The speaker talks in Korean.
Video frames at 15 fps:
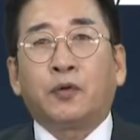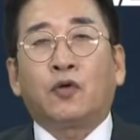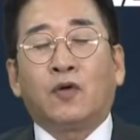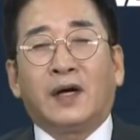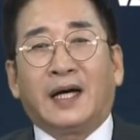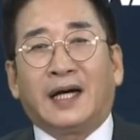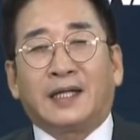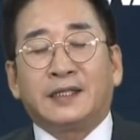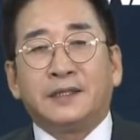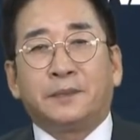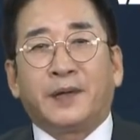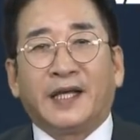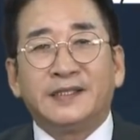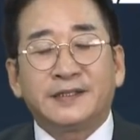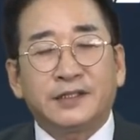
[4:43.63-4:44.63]
프로가 이
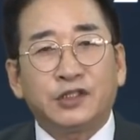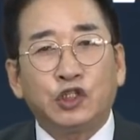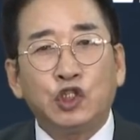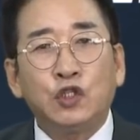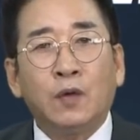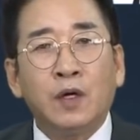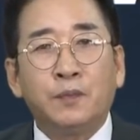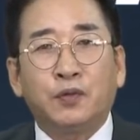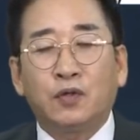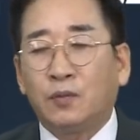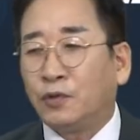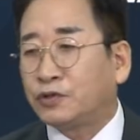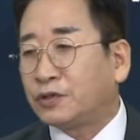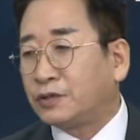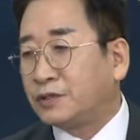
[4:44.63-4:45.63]
벤스 10월
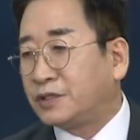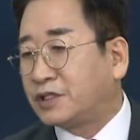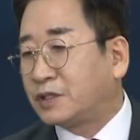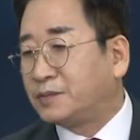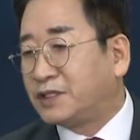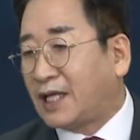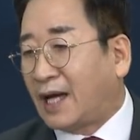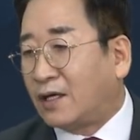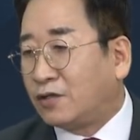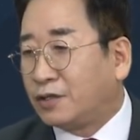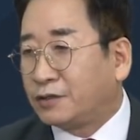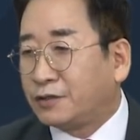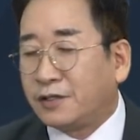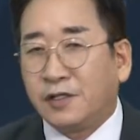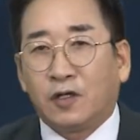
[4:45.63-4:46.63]
프로모션을 지금 이제
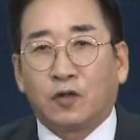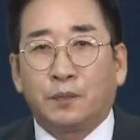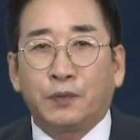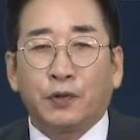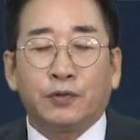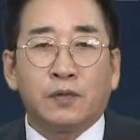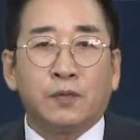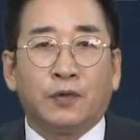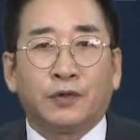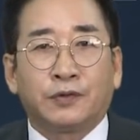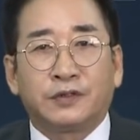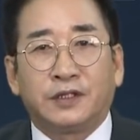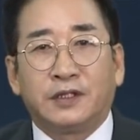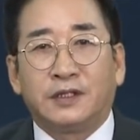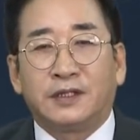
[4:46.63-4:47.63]
알려드리려고 표를
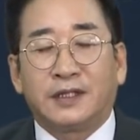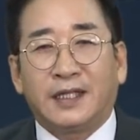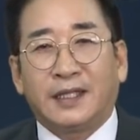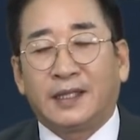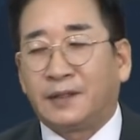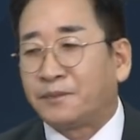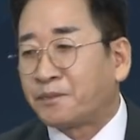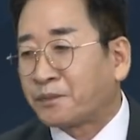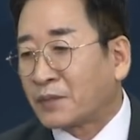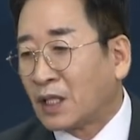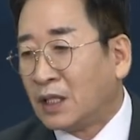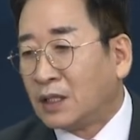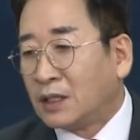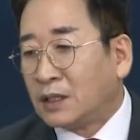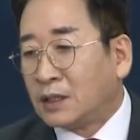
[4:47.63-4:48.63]
보여드리는데
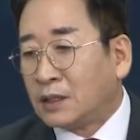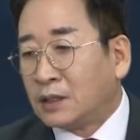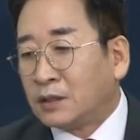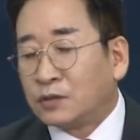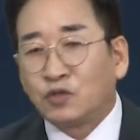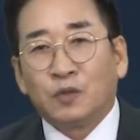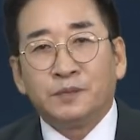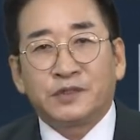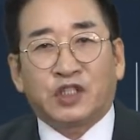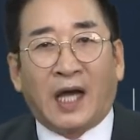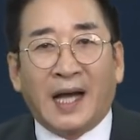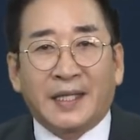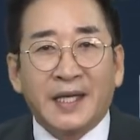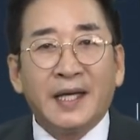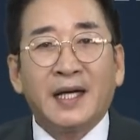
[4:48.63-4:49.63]
좀
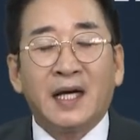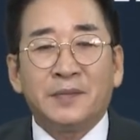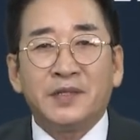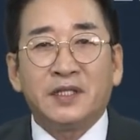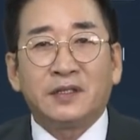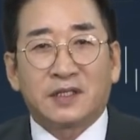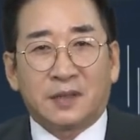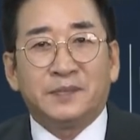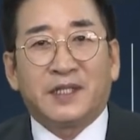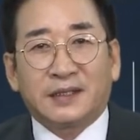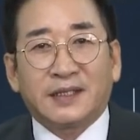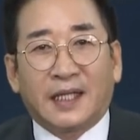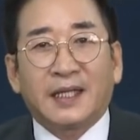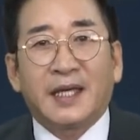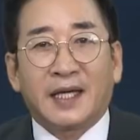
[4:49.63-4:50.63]
자괴감이 느낍니다.
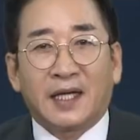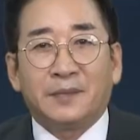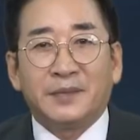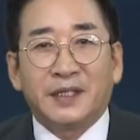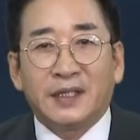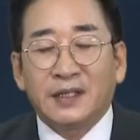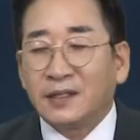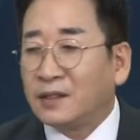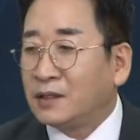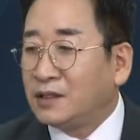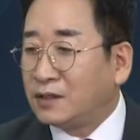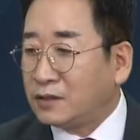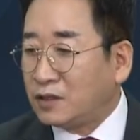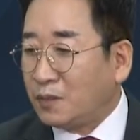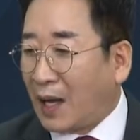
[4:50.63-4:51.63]
자괴감이.
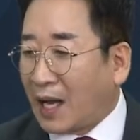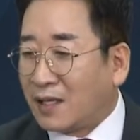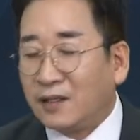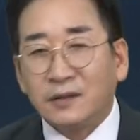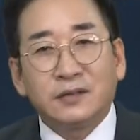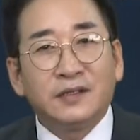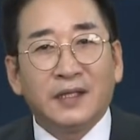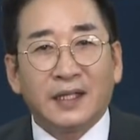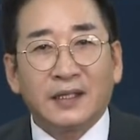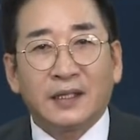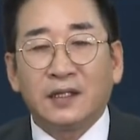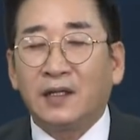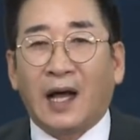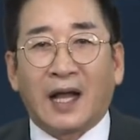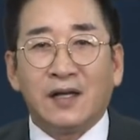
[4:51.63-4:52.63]
이것 좀 알려드려야 돼.
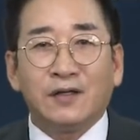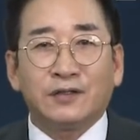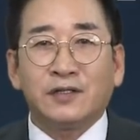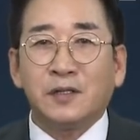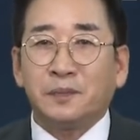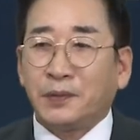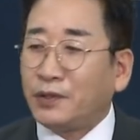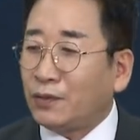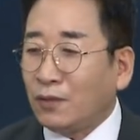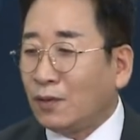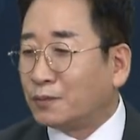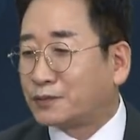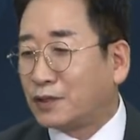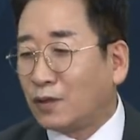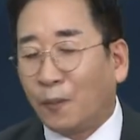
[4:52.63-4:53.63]
이거 알려드릴 필요가
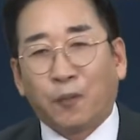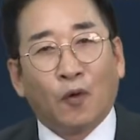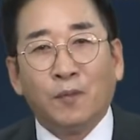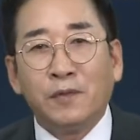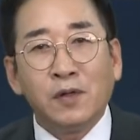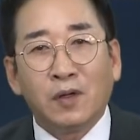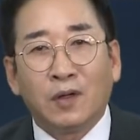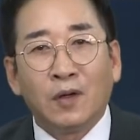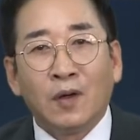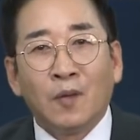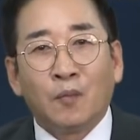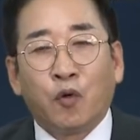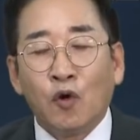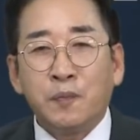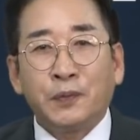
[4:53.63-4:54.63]
없어. 이거 보물
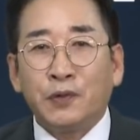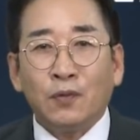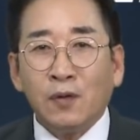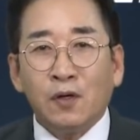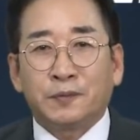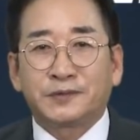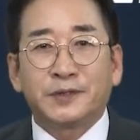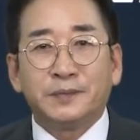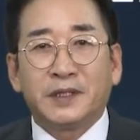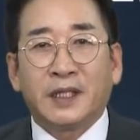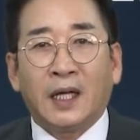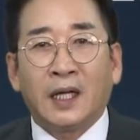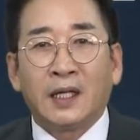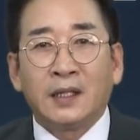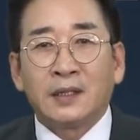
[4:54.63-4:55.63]
볼 필요가
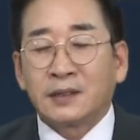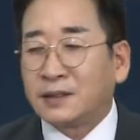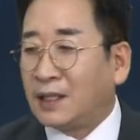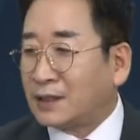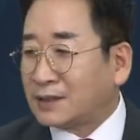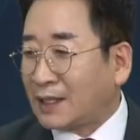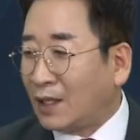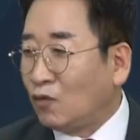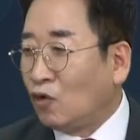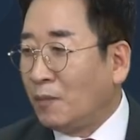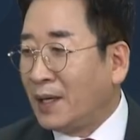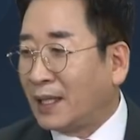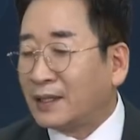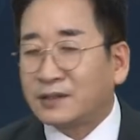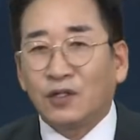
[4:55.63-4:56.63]
없습니다. 그냥 음.
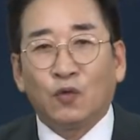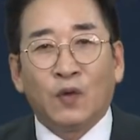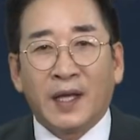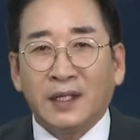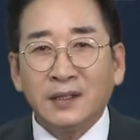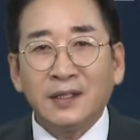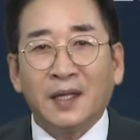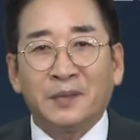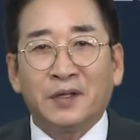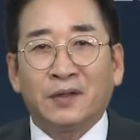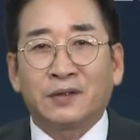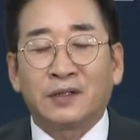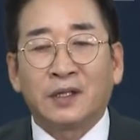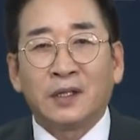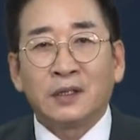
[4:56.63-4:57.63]
참고만 하세요. 왜
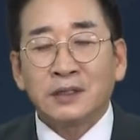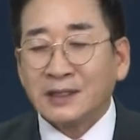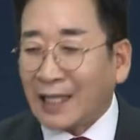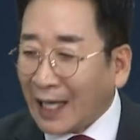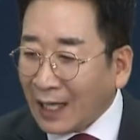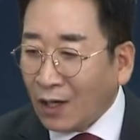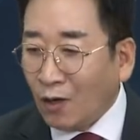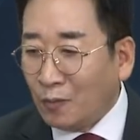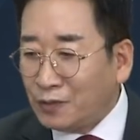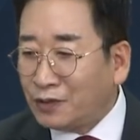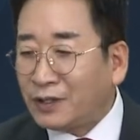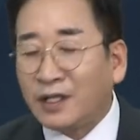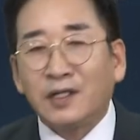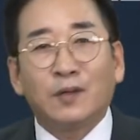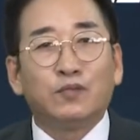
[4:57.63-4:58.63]
그러냐면 차가
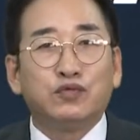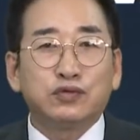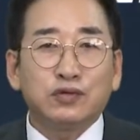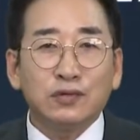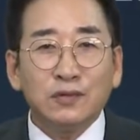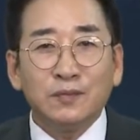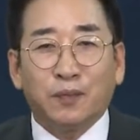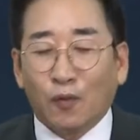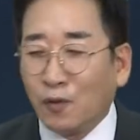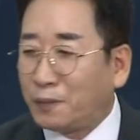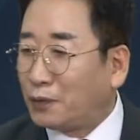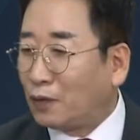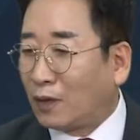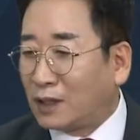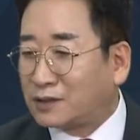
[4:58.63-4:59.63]
없는데 이게 무슨 볼
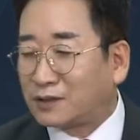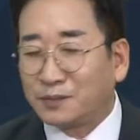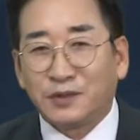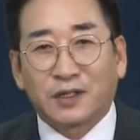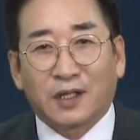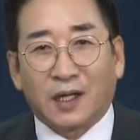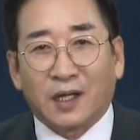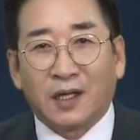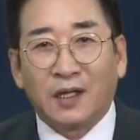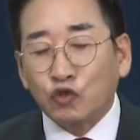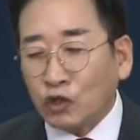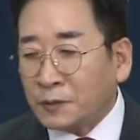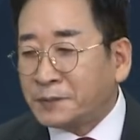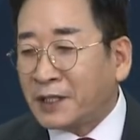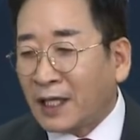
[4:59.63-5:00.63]
필요가 있습니까?
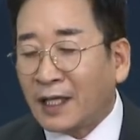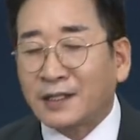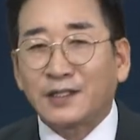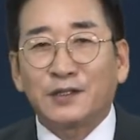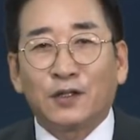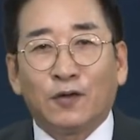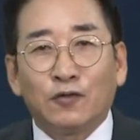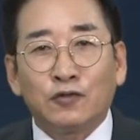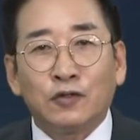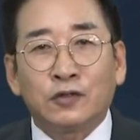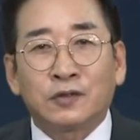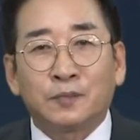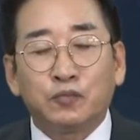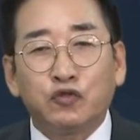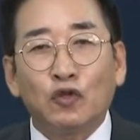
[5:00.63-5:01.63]
수입차 같은
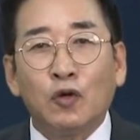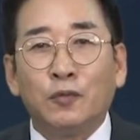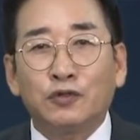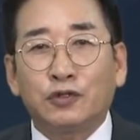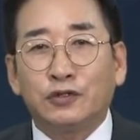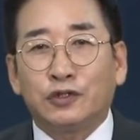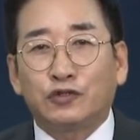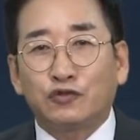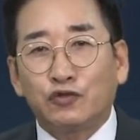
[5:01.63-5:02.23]
경우는 프로모션이